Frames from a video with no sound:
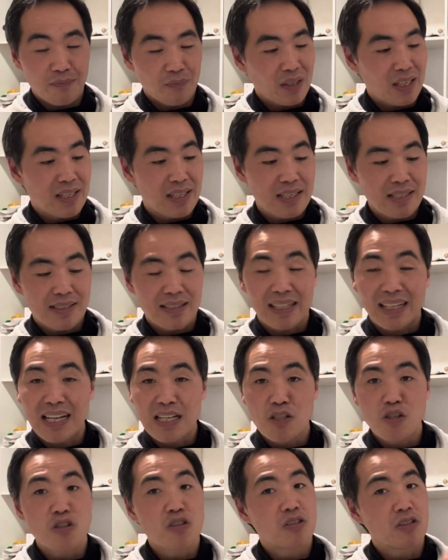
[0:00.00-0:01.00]
En este
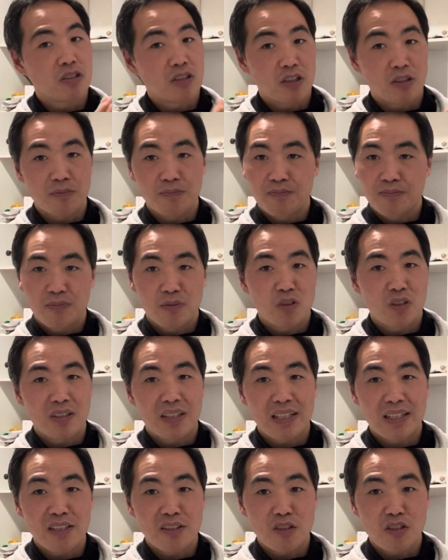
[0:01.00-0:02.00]
caso no, no he
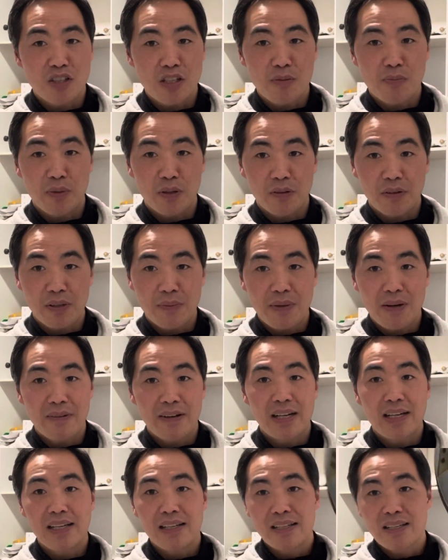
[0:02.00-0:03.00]
tenido ese problema,
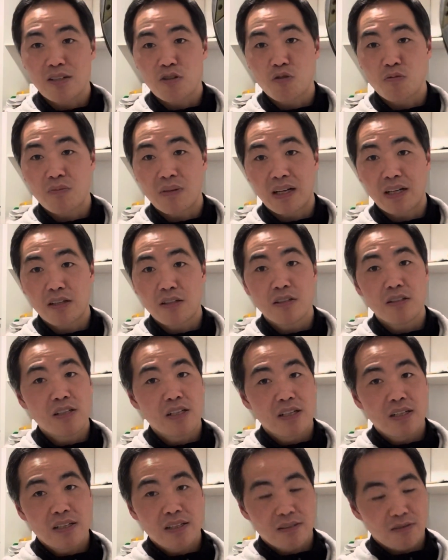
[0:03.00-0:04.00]
¿vale? Y es un mango
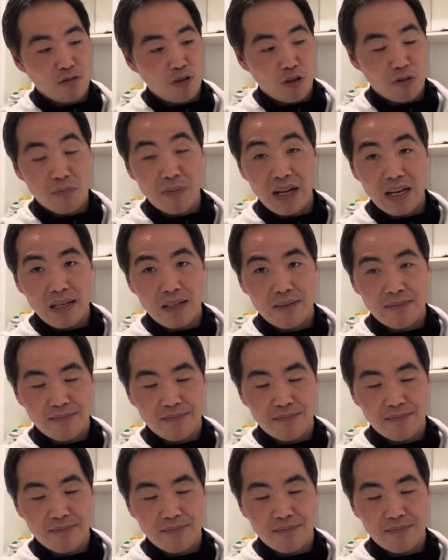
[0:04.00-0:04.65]
normal.